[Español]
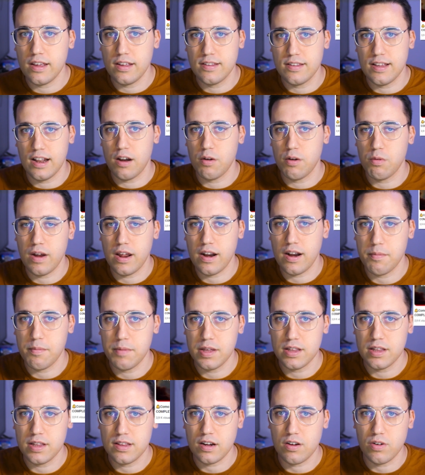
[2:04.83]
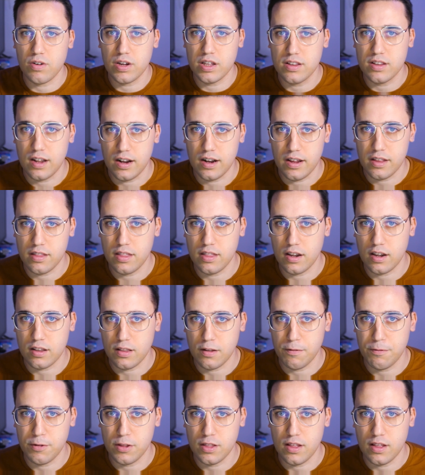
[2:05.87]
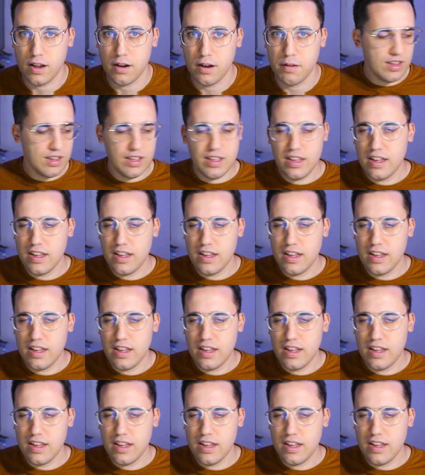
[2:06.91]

instalar una herramienta con inteligencia artificial.